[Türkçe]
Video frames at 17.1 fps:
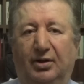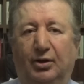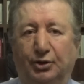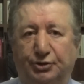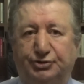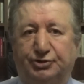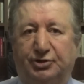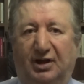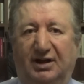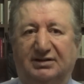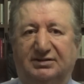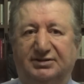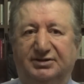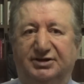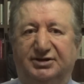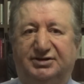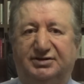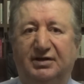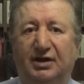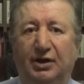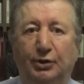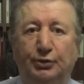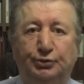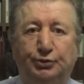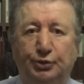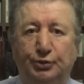Hoş geldiniz.
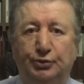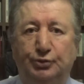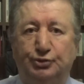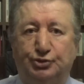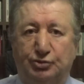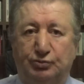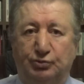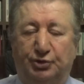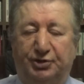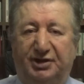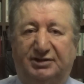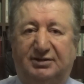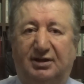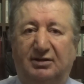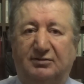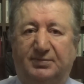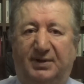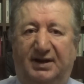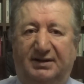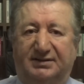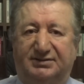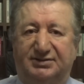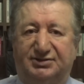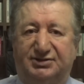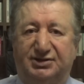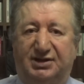Dün Cumhuriyet Halk
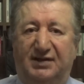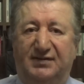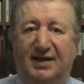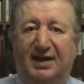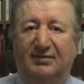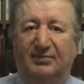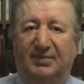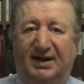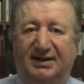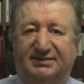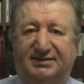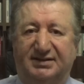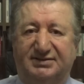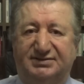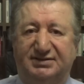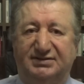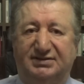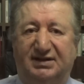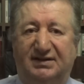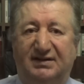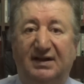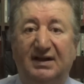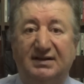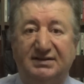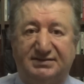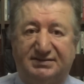Partisi Genel Merkezi'nde
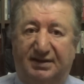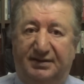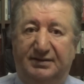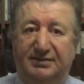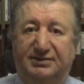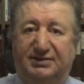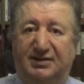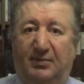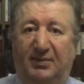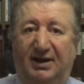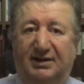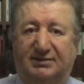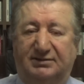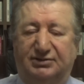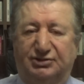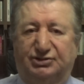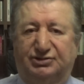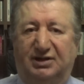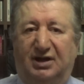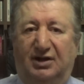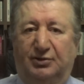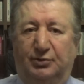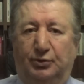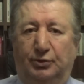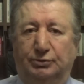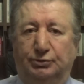Sayın Kemal
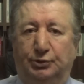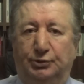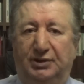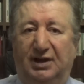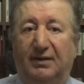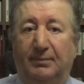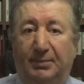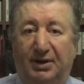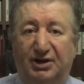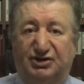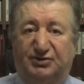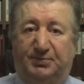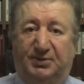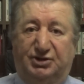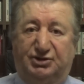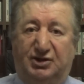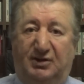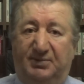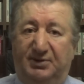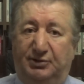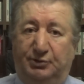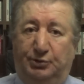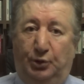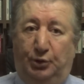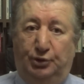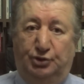Kılıçdaroğlu'yla baş başa bir
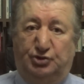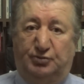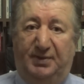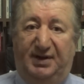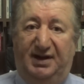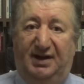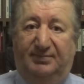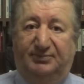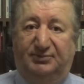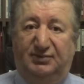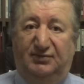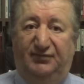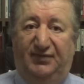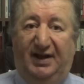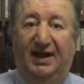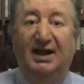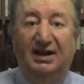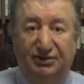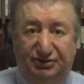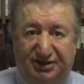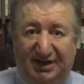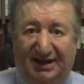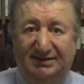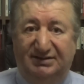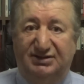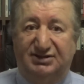görüşme yaptım ve
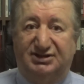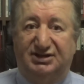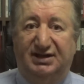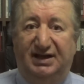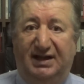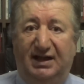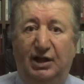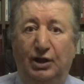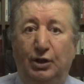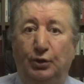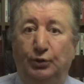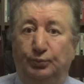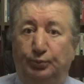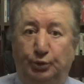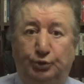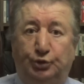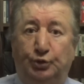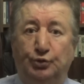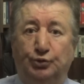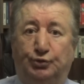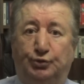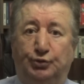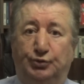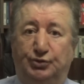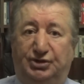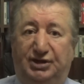kendisine bütün
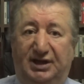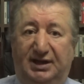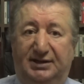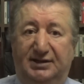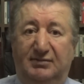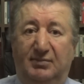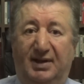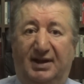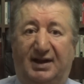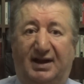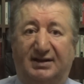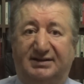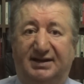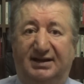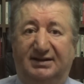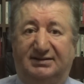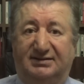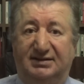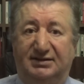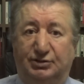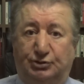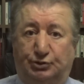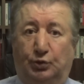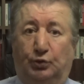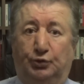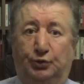Türkiye'nin merak ettiği
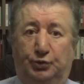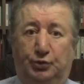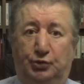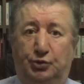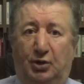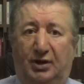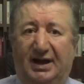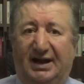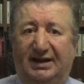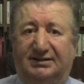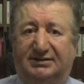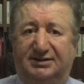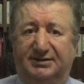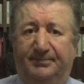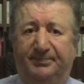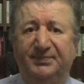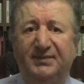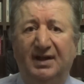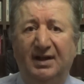soruyu yönelttim.